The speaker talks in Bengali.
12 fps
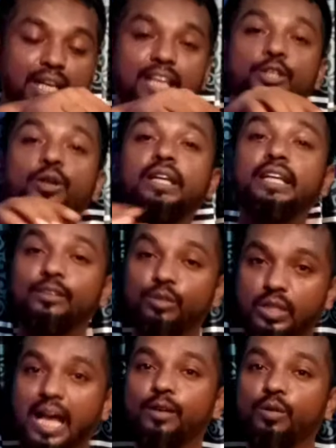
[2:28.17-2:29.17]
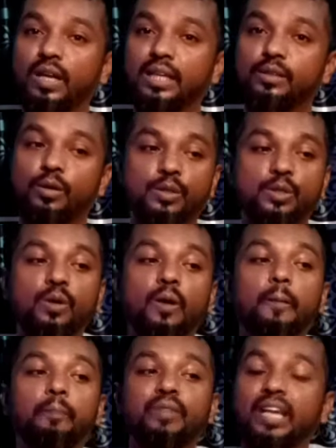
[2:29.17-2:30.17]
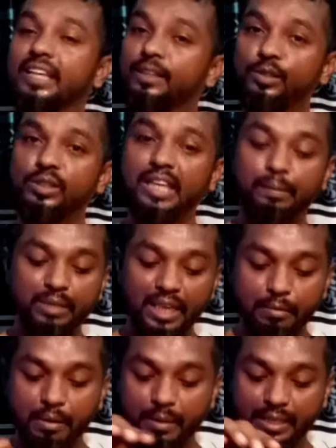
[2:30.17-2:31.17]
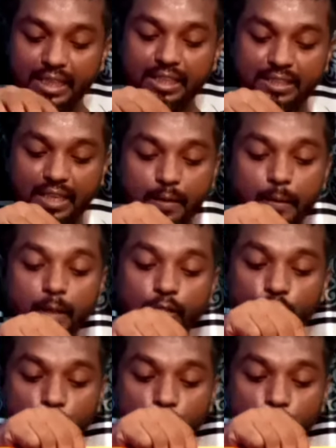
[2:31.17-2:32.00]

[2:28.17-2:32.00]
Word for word: যে আসলে এটা কিন্তু ধারওয়ালা একটা অস্ত্র এটা কিন্তু চাপ দিলে এভাবে কেটে যায় তো